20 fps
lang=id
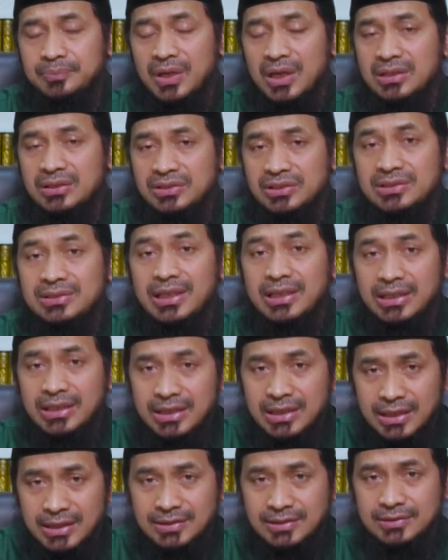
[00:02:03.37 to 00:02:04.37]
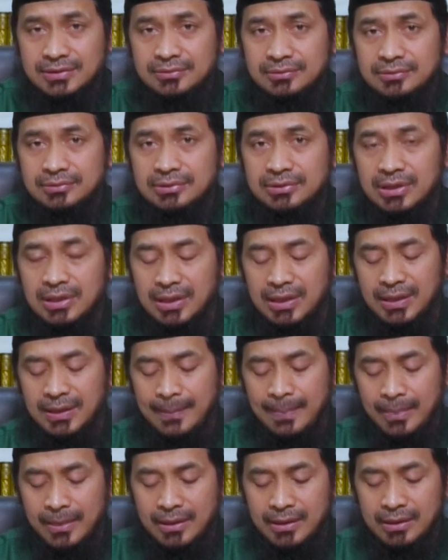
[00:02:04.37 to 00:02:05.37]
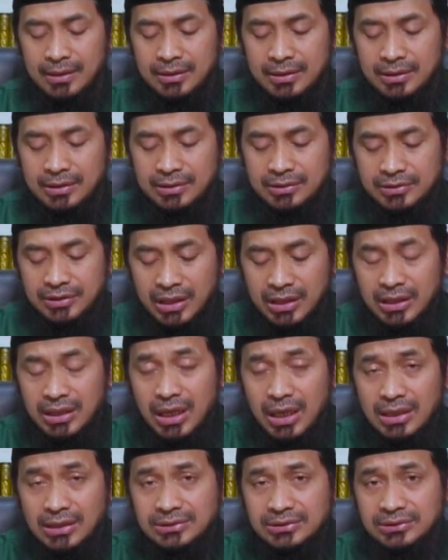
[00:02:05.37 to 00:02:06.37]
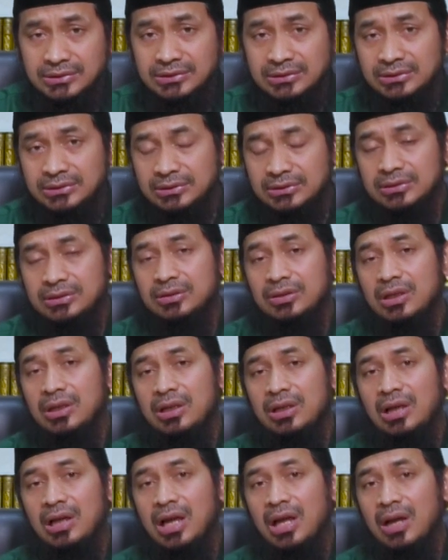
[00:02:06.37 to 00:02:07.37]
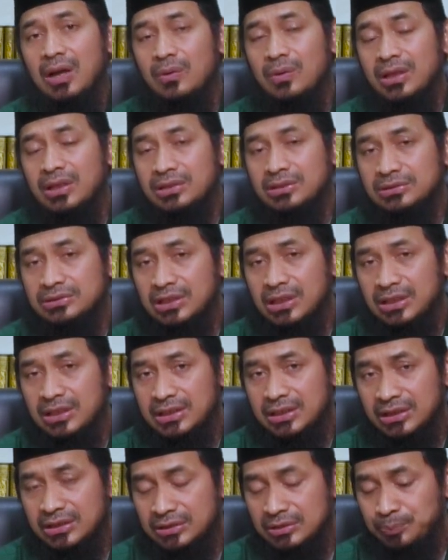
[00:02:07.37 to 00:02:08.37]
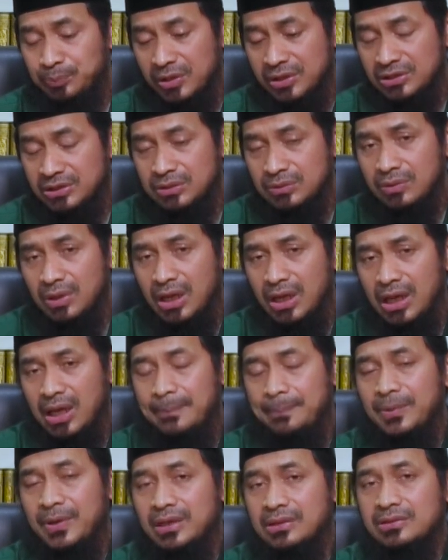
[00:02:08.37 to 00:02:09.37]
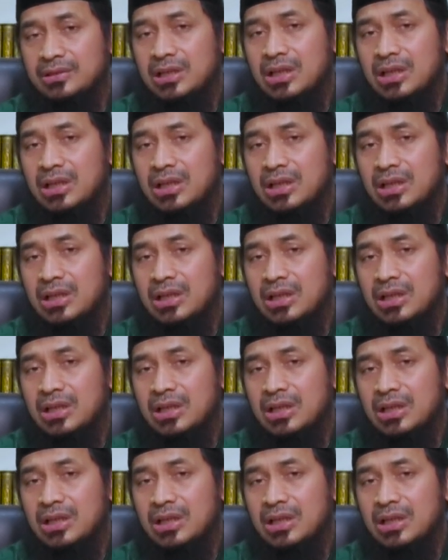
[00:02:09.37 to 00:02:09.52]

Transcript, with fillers: Prancis dan Inggris. Nah, sehingga kalaulah jadi peristiwa apa yang